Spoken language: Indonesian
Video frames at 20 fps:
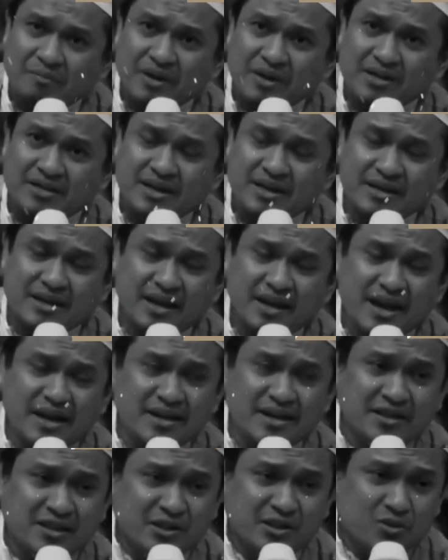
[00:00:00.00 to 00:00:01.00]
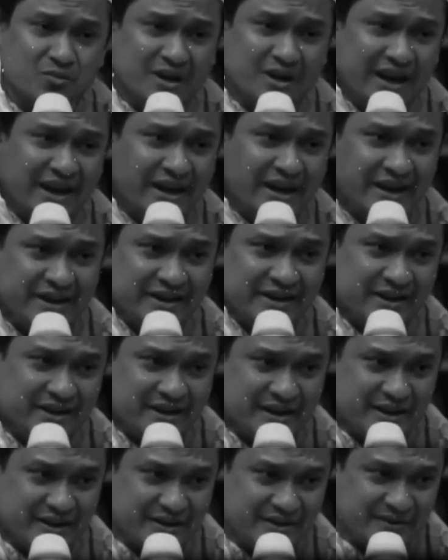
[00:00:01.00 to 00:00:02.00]
Hampir saja langit itu meleleh
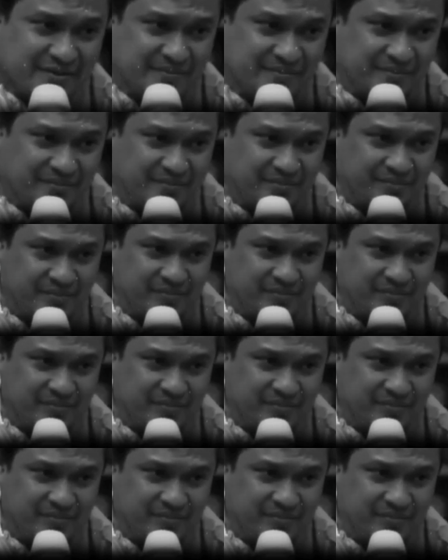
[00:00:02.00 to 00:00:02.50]
karena karenanya.